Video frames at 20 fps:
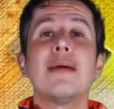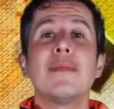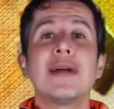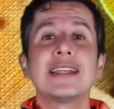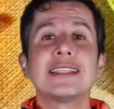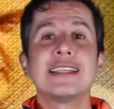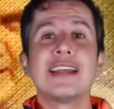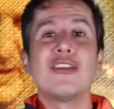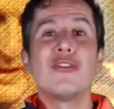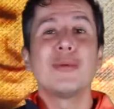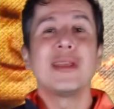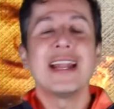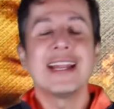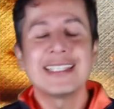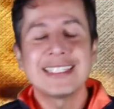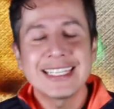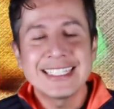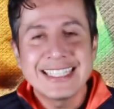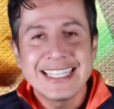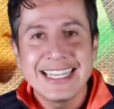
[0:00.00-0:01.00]
Marcelo
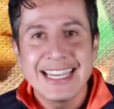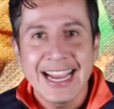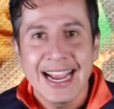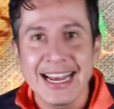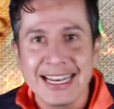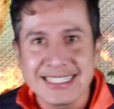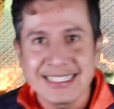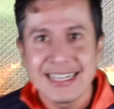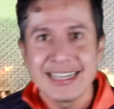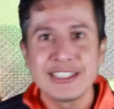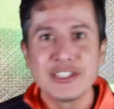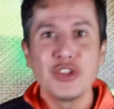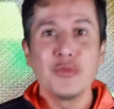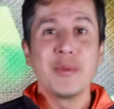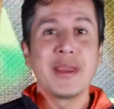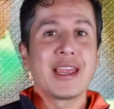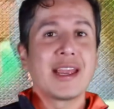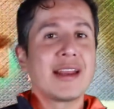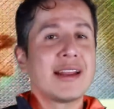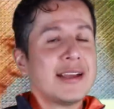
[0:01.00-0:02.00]
Bielsa si llega a la selección
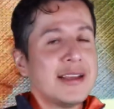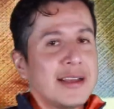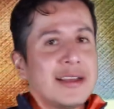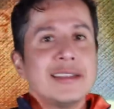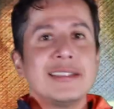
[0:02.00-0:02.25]
mexicana.